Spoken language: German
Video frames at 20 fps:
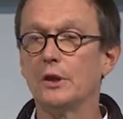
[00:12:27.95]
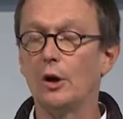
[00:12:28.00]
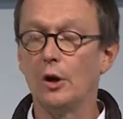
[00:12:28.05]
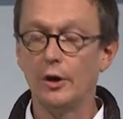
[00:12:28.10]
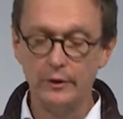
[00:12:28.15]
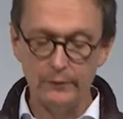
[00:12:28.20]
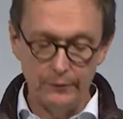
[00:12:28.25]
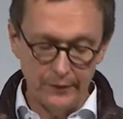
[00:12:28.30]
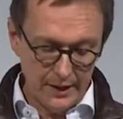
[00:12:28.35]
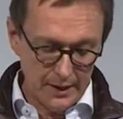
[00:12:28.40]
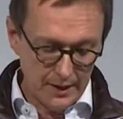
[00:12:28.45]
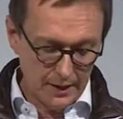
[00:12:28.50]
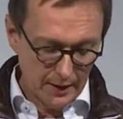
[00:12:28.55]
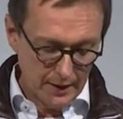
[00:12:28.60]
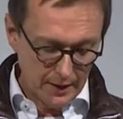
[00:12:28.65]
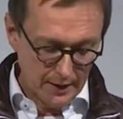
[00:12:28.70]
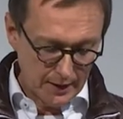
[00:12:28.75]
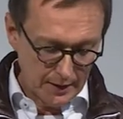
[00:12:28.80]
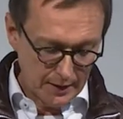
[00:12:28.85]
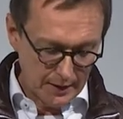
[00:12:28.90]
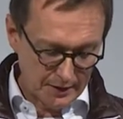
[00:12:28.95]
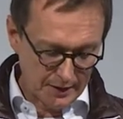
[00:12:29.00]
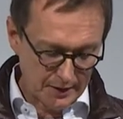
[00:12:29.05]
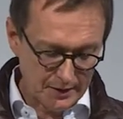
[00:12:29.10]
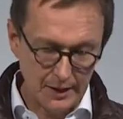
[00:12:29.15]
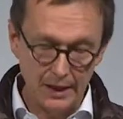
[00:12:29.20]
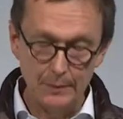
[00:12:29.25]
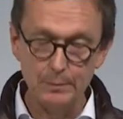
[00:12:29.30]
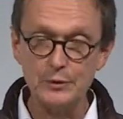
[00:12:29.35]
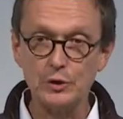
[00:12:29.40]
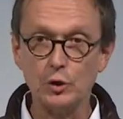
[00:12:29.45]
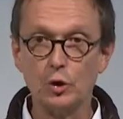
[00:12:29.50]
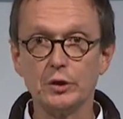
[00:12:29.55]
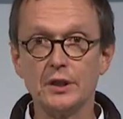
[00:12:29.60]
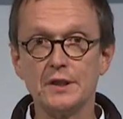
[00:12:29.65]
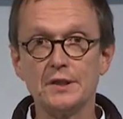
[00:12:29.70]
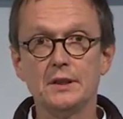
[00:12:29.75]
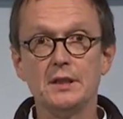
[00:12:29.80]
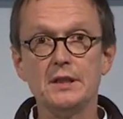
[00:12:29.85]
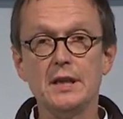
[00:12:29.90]
Auch in Wien ist es eben so,
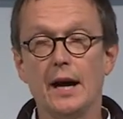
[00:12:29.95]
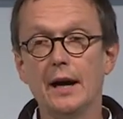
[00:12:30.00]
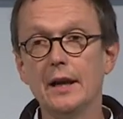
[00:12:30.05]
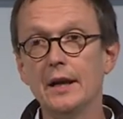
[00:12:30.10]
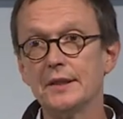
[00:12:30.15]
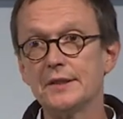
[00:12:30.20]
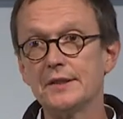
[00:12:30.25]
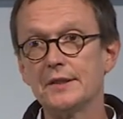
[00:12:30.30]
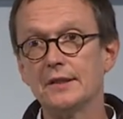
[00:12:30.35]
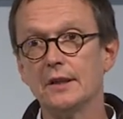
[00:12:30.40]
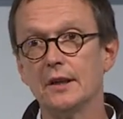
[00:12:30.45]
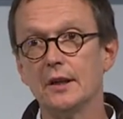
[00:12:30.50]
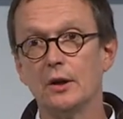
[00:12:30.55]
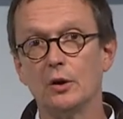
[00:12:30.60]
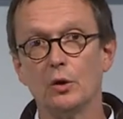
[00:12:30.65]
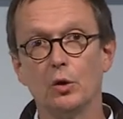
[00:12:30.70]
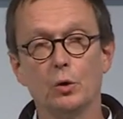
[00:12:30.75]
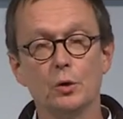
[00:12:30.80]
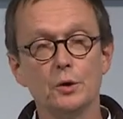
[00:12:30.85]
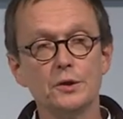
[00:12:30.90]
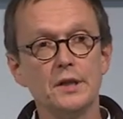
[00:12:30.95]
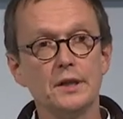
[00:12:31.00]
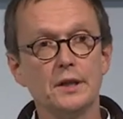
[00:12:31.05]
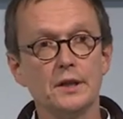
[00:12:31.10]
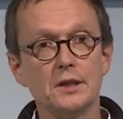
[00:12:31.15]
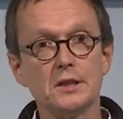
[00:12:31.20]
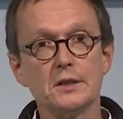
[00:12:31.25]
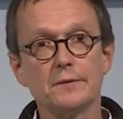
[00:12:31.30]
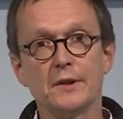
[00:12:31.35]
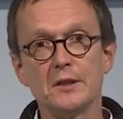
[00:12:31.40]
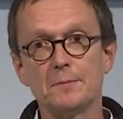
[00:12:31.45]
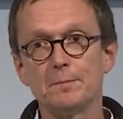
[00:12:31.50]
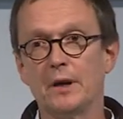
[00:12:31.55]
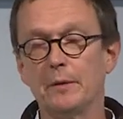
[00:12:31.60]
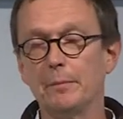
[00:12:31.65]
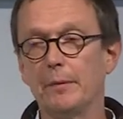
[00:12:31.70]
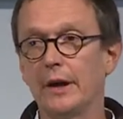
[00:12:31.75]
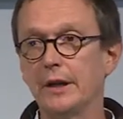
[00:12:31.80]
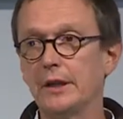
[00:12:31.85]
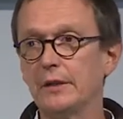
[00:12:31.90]
dass nicht alles rosig ist, was
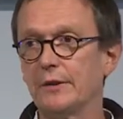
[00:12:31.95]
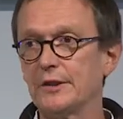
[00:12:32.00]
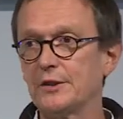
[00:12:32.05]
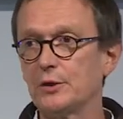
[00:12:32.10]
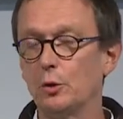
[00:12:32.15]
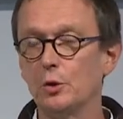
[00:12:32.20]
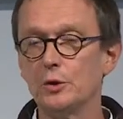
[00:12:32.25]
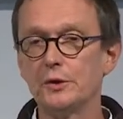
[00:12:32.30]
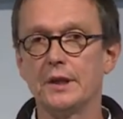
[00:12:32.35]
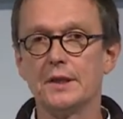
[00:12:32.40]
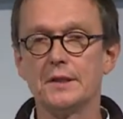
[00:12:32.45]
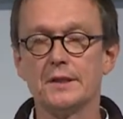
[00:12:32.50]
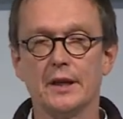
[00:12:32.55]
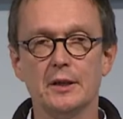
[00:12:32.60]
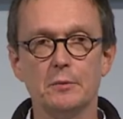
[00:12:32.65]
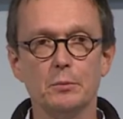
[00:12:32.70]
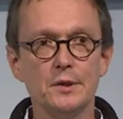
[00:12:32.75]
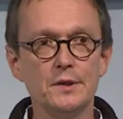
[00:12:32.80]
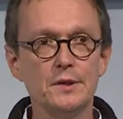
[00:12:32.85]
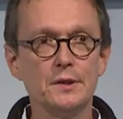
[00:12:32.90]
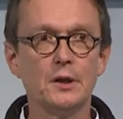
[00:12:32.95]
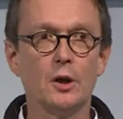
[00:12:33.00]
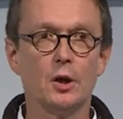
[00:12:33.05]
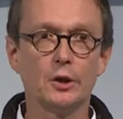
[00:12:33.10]
man meint, was rosig sein müsste.